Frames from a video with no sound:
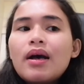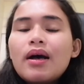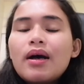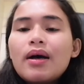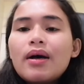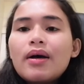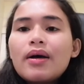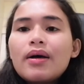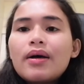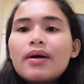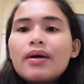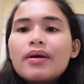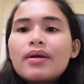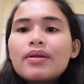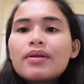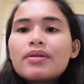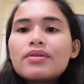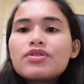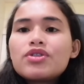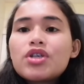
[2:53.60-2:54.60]
Uh,
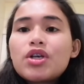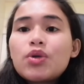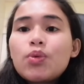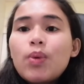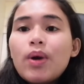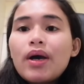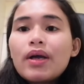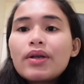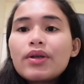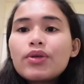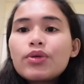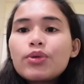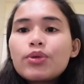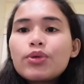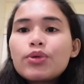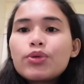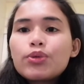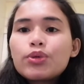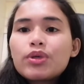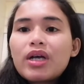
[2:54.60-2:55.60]
January yun
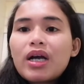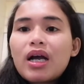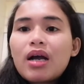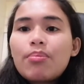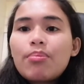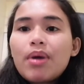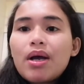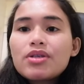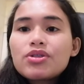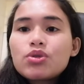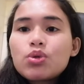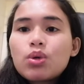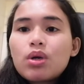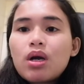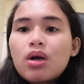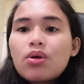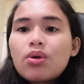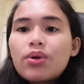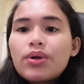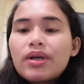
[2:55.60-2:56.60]
nung
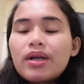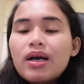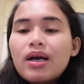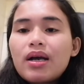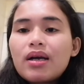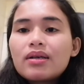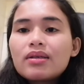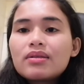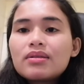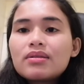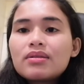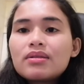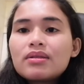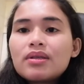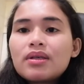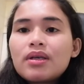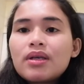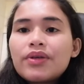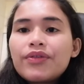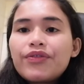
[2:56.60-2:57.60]
nakapasok ako ng
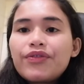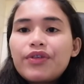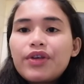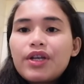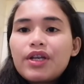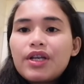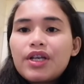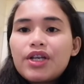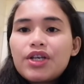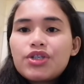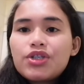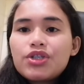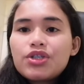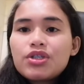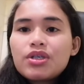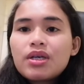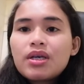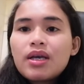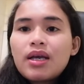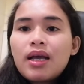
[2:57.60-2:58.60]

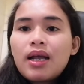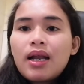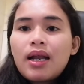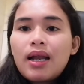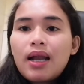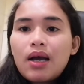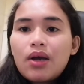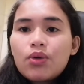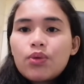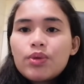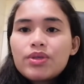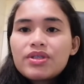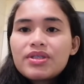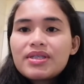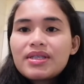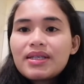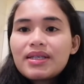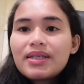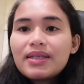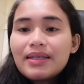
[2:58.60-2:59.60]
Finnish language
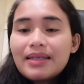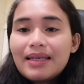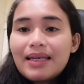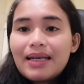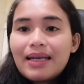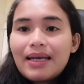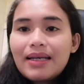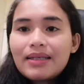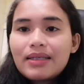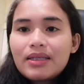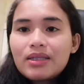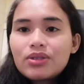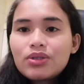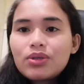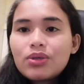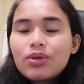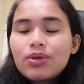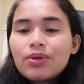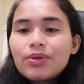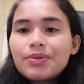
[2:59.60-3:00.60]
nila
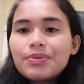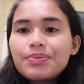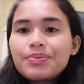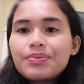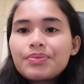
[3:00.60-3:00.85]
dito.